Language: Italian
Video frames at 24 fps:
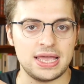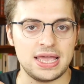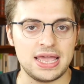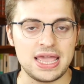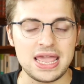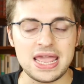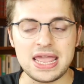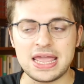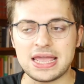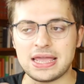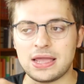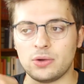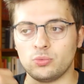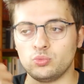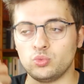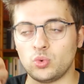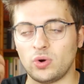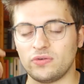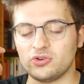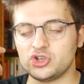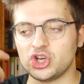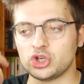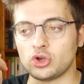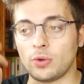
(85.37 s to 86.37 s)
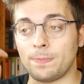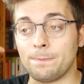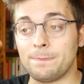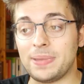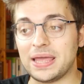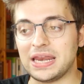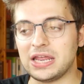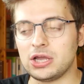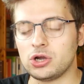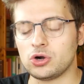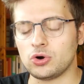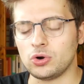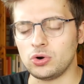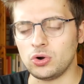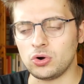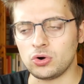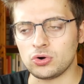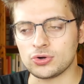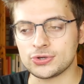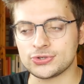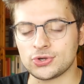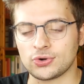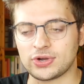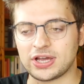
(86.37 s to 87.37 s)
e un nuovo ceto
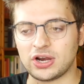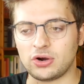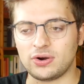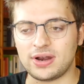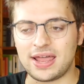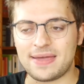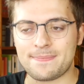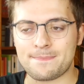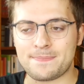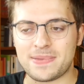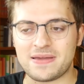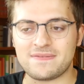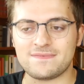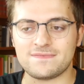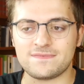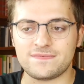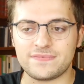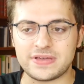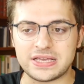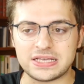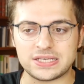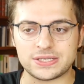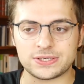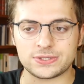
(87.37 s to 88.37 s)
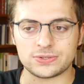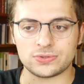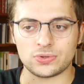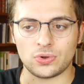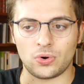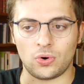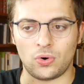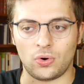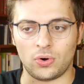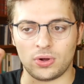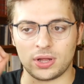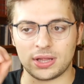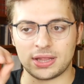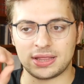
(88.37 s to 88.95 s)
pericoloso che non è ben visto